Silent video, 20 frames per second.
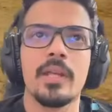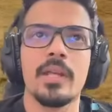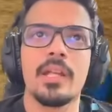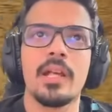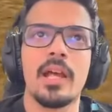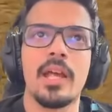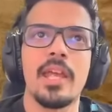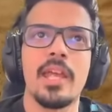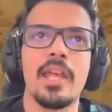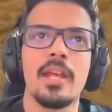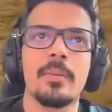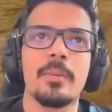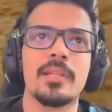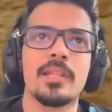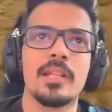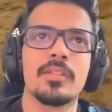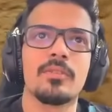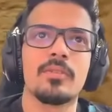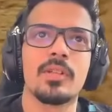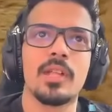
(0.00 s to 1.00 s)
इनका एक
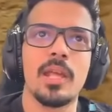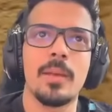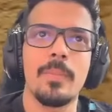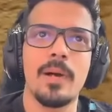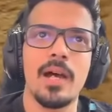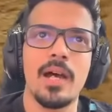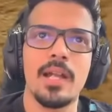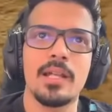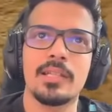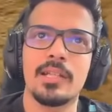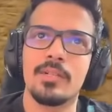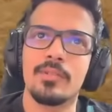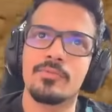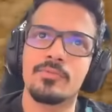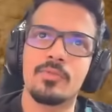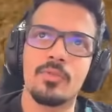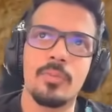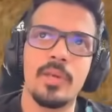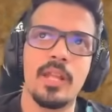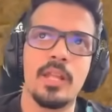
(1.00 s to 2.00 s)
बंदा जो उनके बाहर था
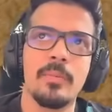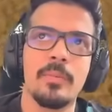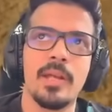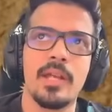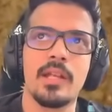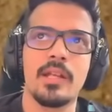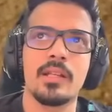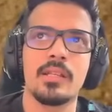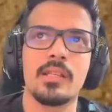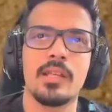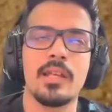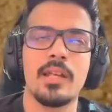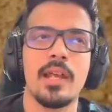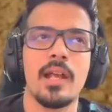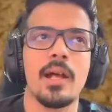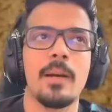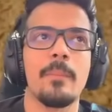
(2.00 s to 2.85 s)
उसको भी एलिमिनेट कर दिया जाएगा